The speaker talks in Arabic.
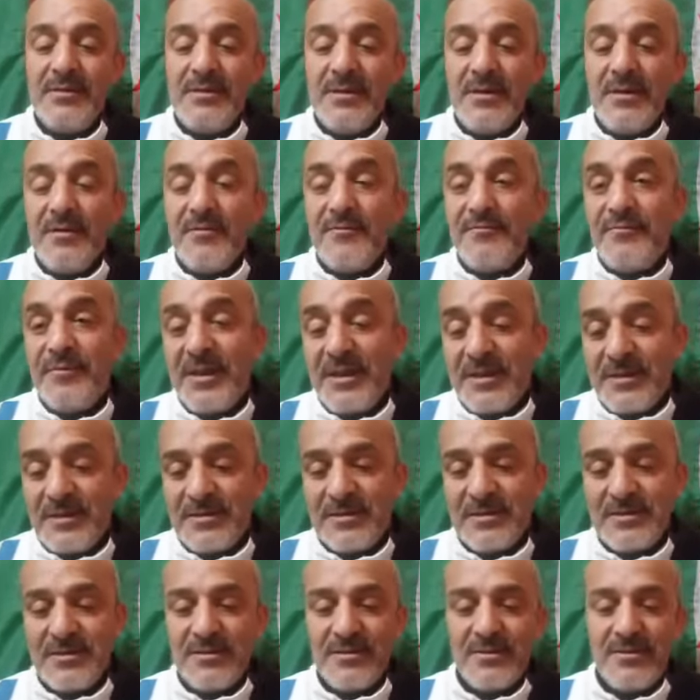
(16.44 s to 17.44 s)

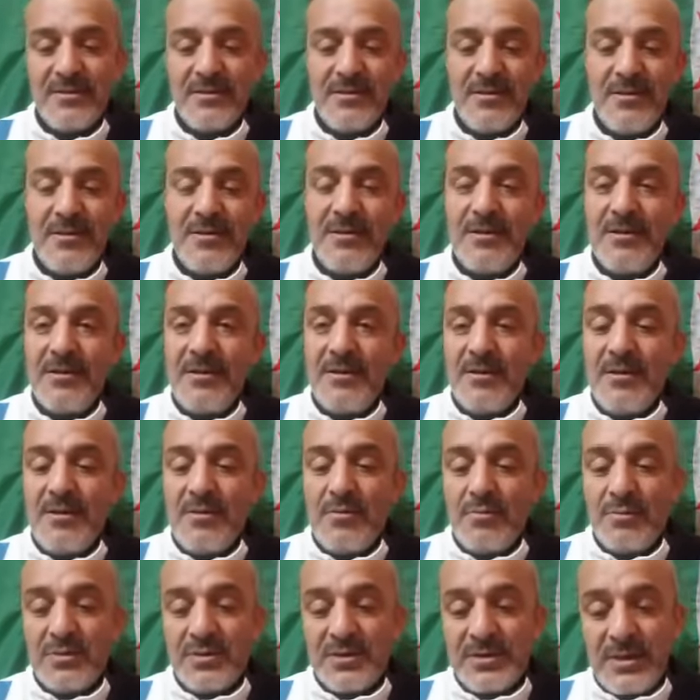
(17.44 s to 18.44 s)
فارس
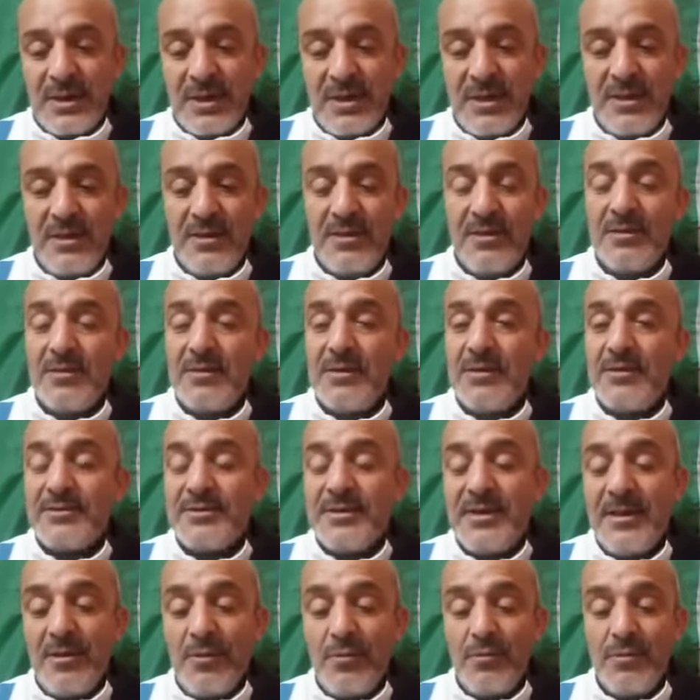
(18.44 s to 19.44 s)
الصحه
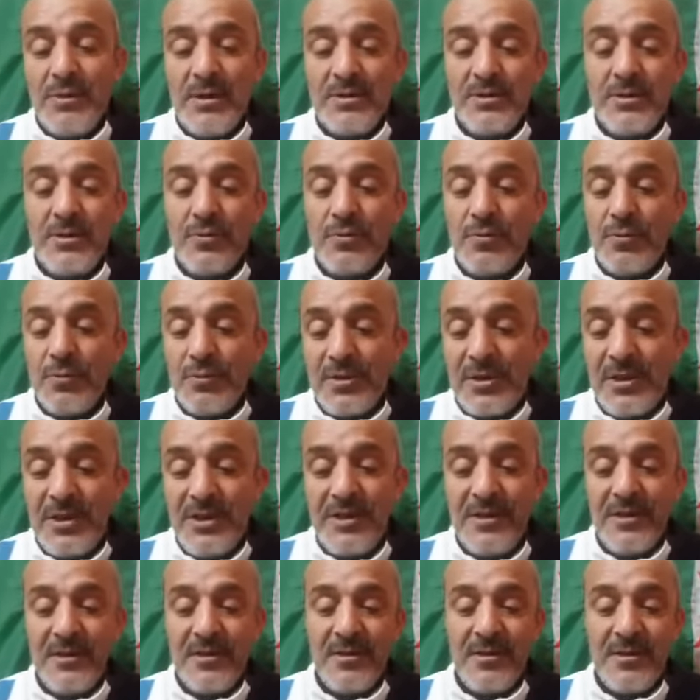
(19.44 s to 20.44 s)
تاعو التي
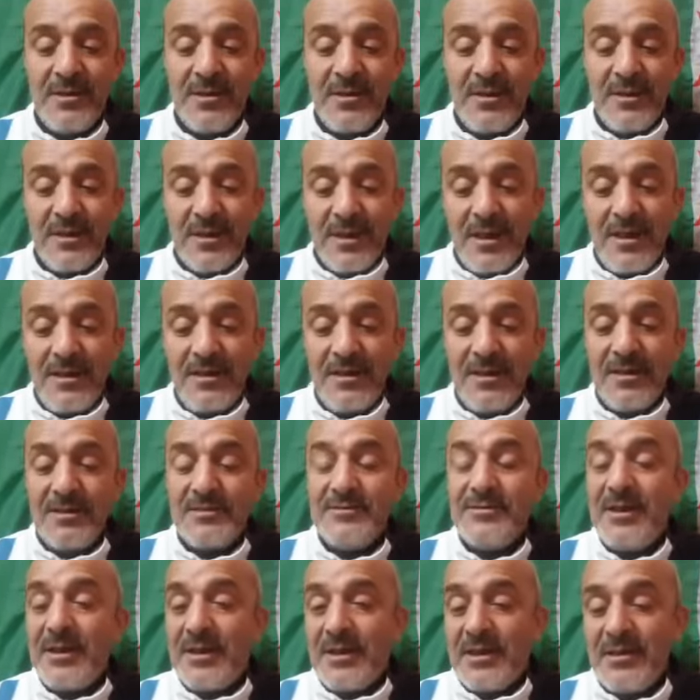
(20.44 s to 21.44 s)
تثير قلق
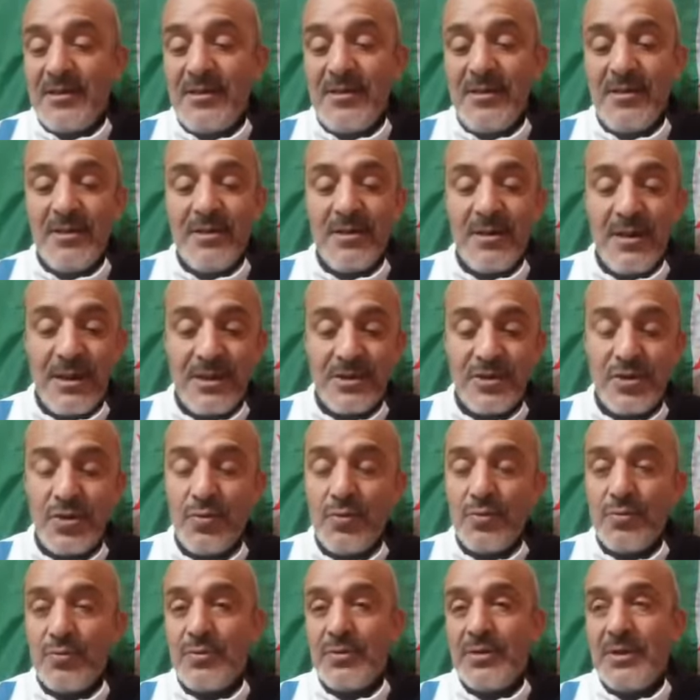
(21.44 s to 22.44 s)
داخل لازيو
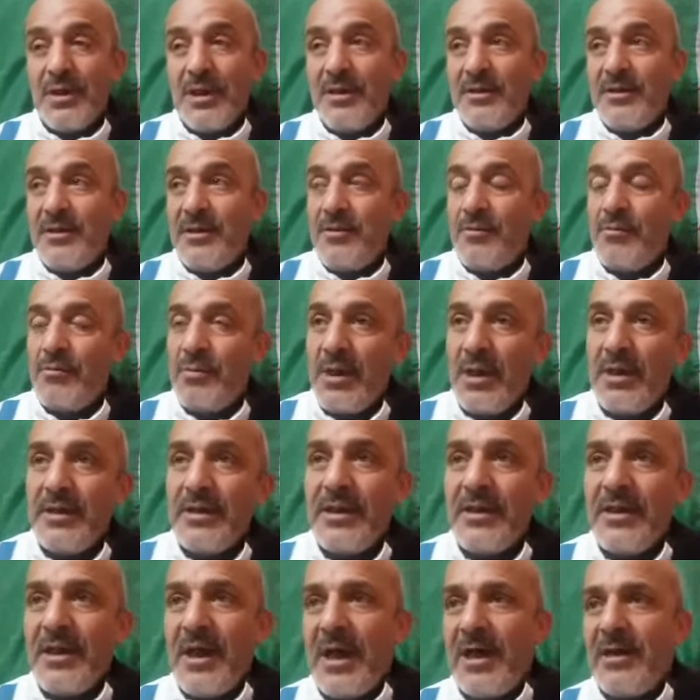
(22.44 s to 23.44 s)
يعني وحنا
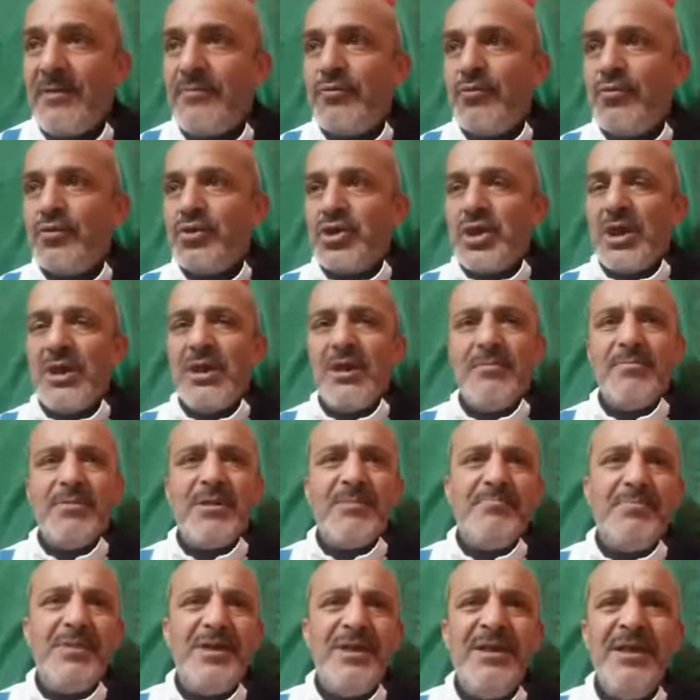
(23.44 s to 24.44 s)
نعرفوا ان شاء الله
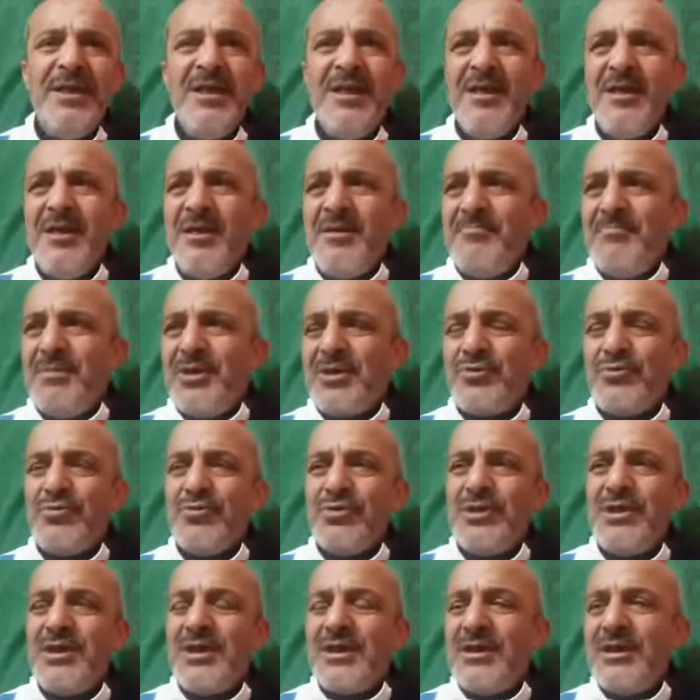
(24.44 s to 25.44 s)
بربي ما تكونش
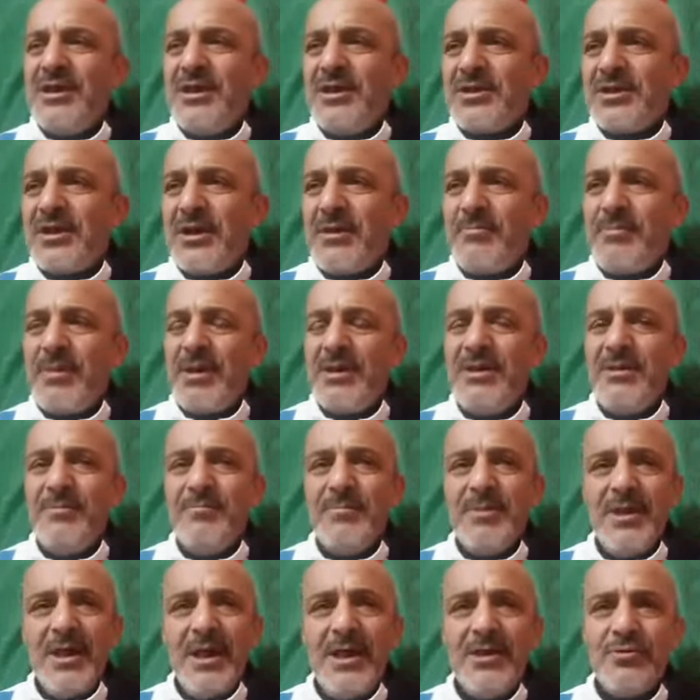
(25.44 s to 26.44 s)
ديك الاصابه اللي
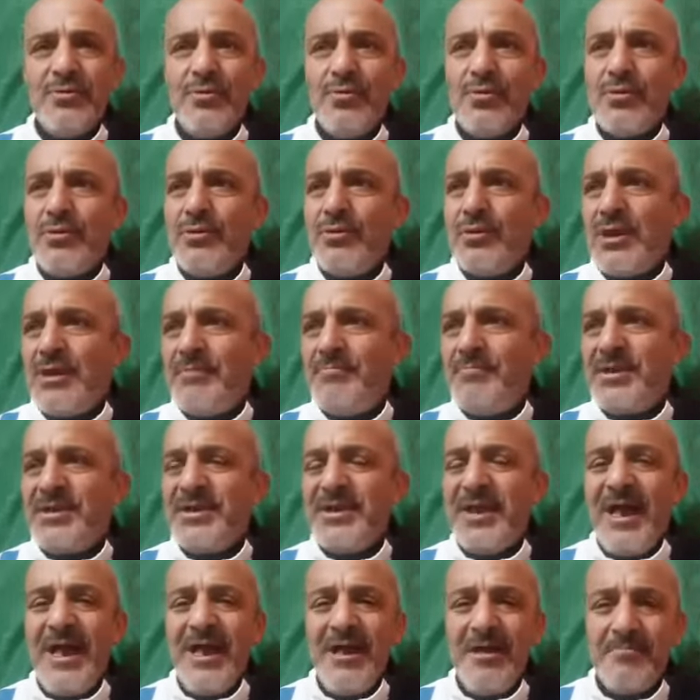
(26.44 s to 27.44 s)
منعته قرابه
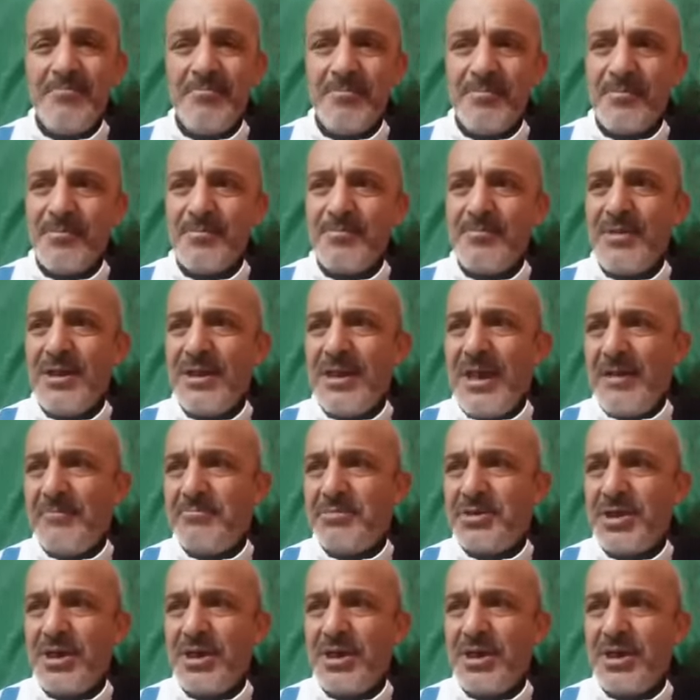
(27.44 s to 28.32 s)
عام ما لعبش